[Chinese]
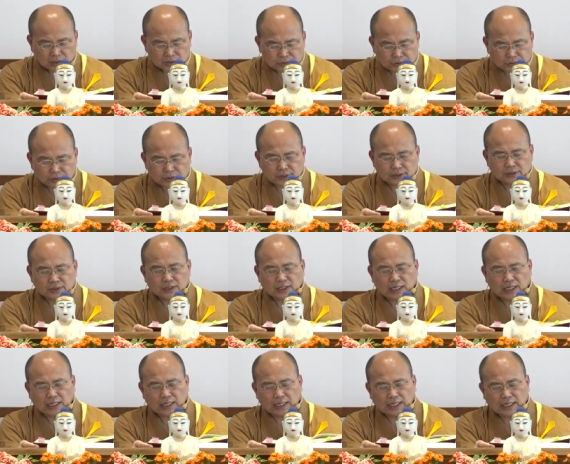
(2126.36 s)
所以
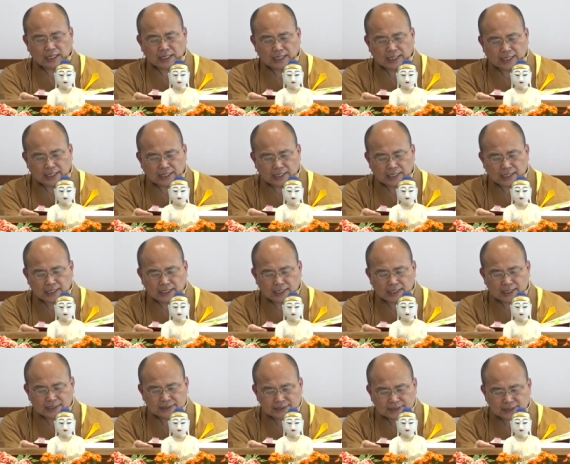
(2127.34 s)
啊，
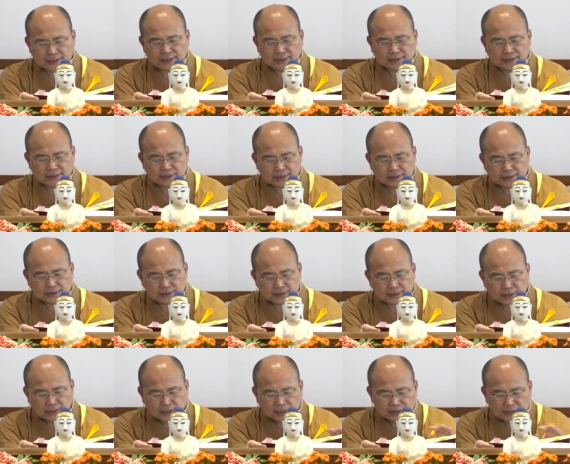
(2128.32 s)
那这里。
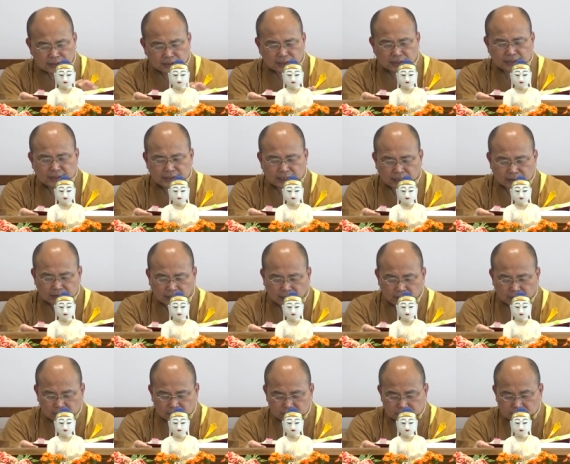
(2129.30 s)
这里讲到，
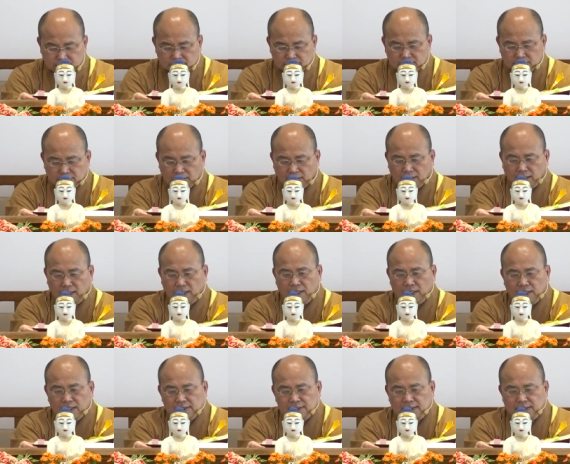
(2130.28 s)
啊，
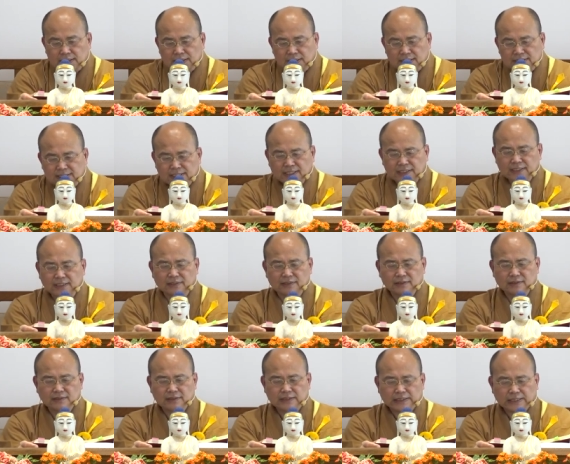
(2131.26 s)
这个仙女
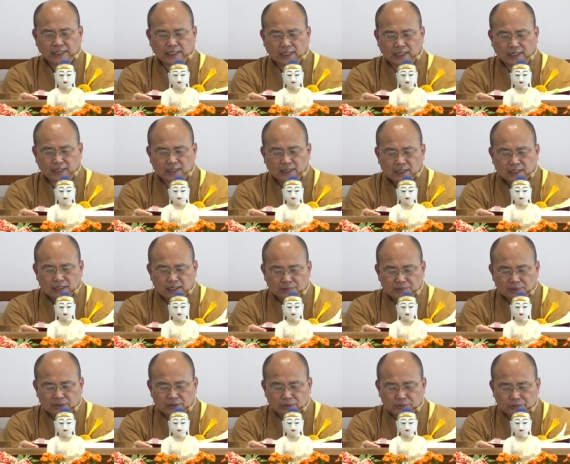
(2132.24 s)
啊，那
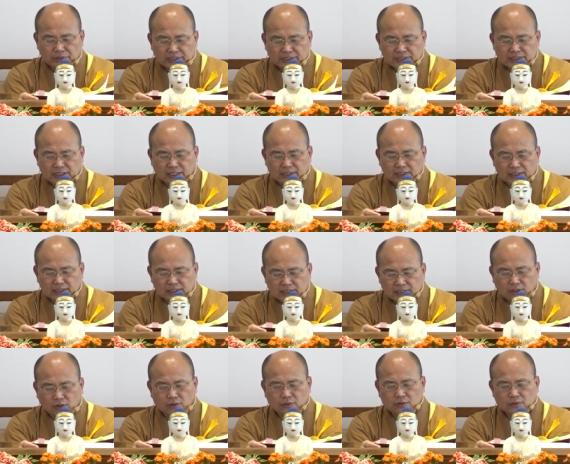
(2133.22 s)
么远程
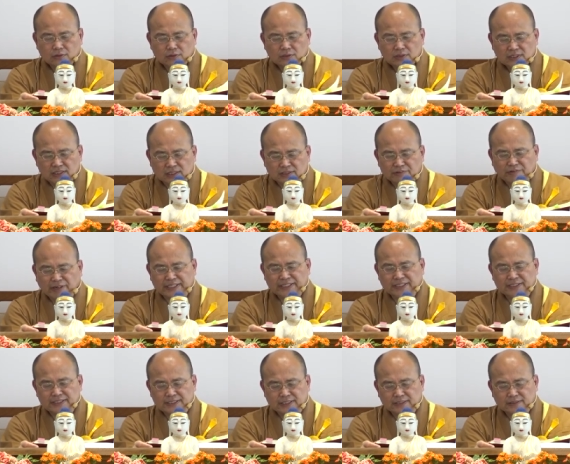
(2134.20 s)
离垢得法
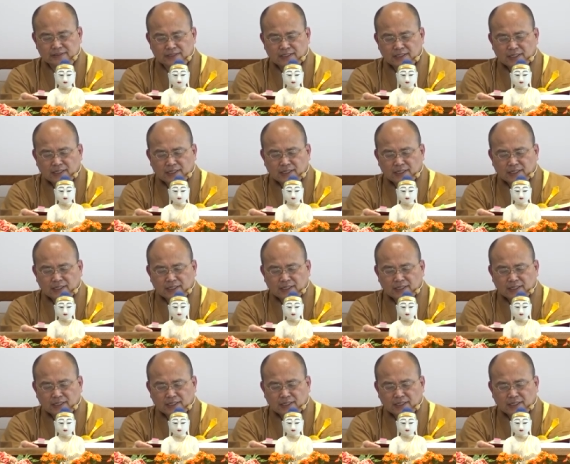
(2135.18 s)
眼见。